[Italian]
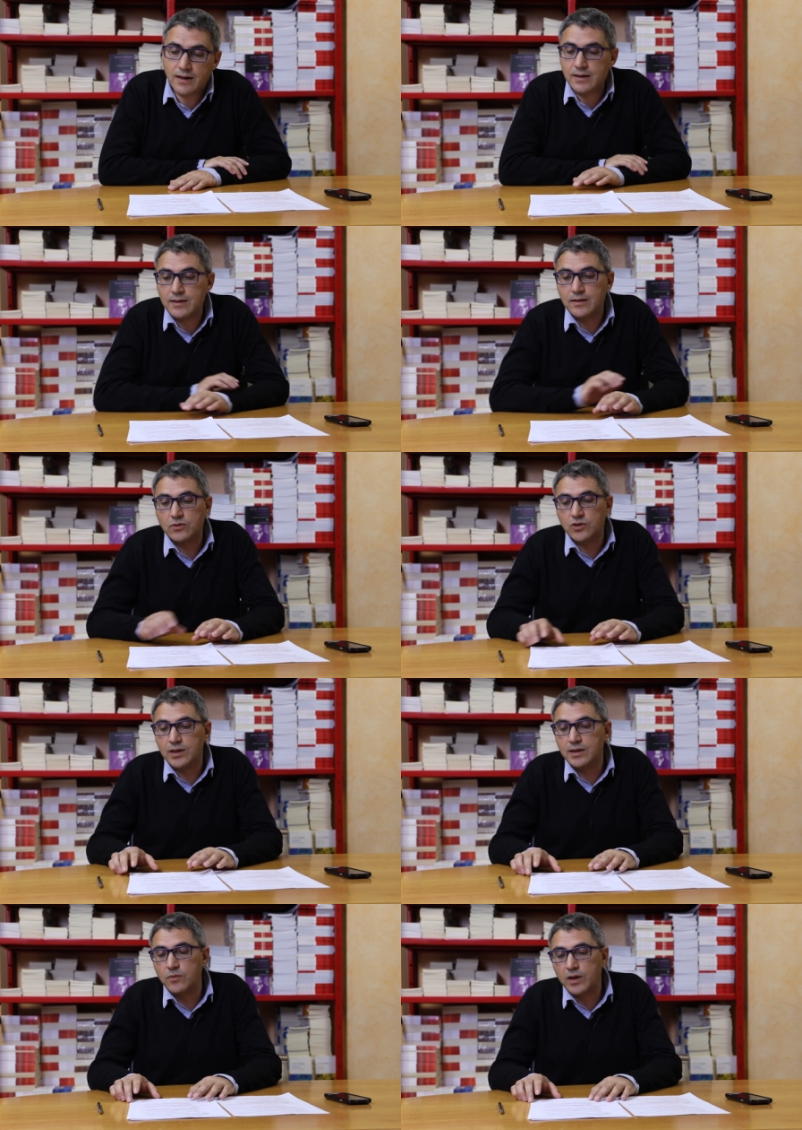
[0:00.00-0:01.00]
la linea
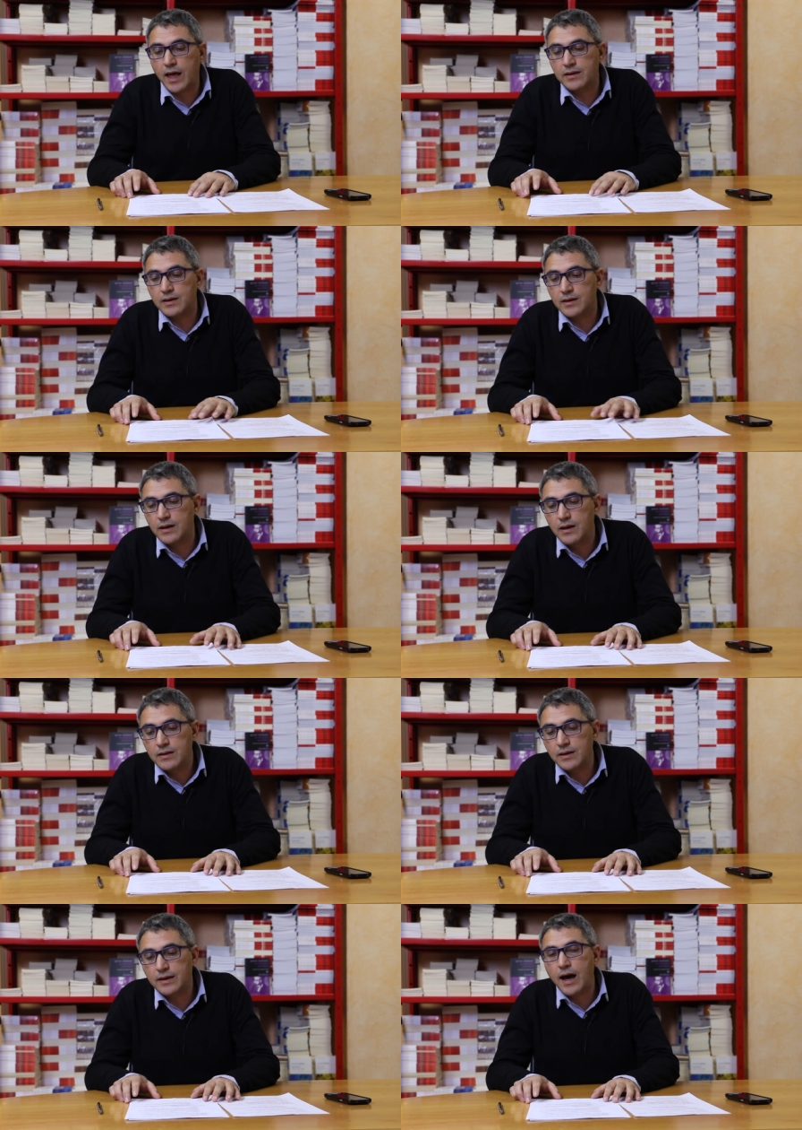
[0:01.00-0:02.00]
socialdemocratica
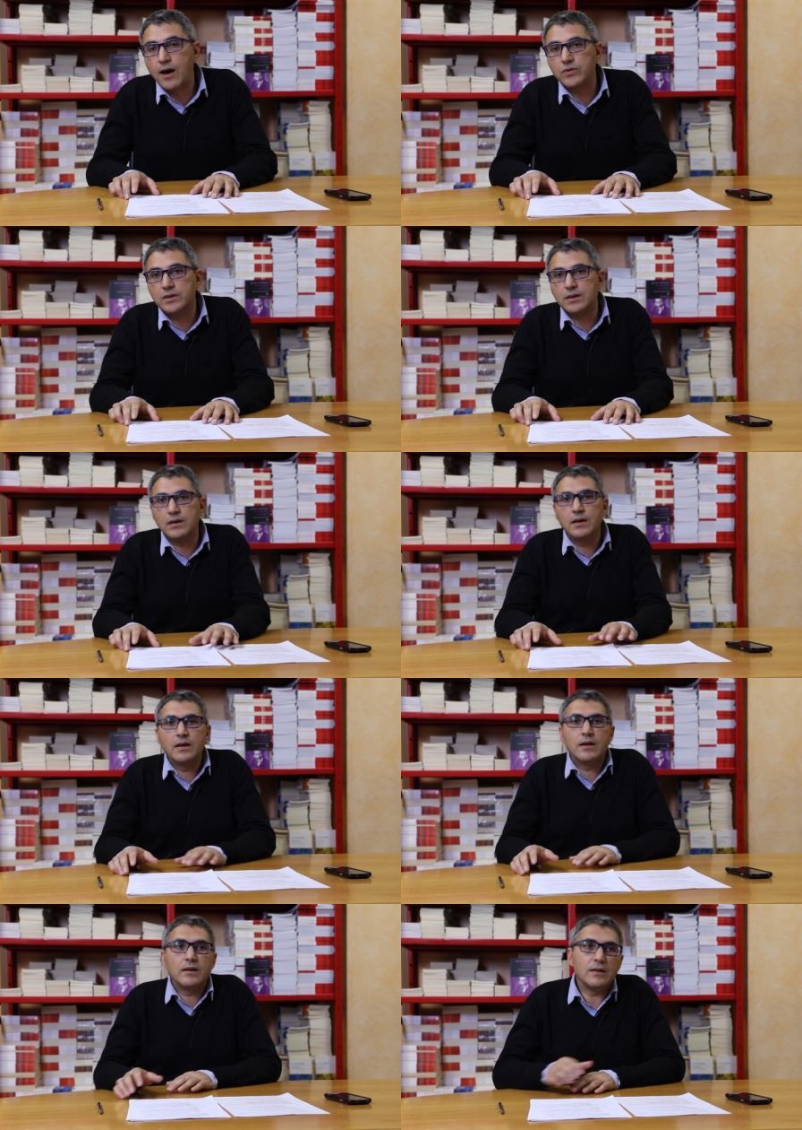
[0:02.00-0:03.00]
di Kautsky,
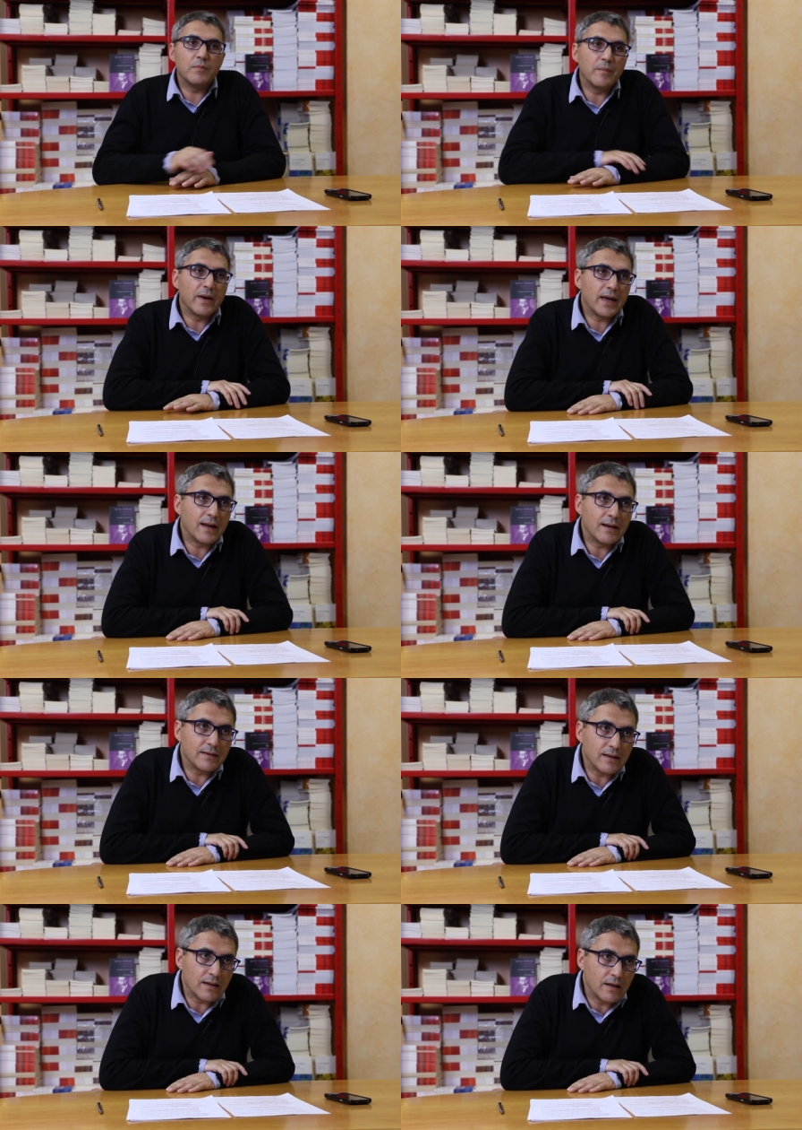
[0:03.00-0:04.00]
di Bebel,
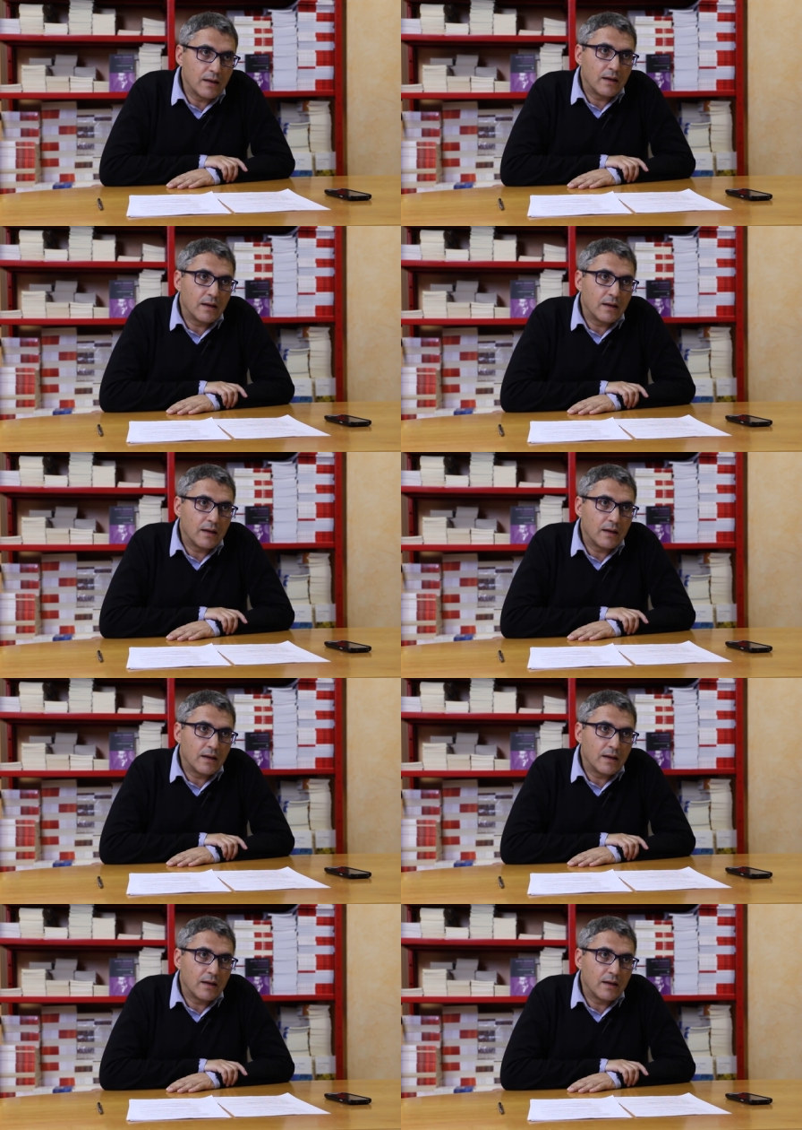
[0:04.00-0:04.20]
di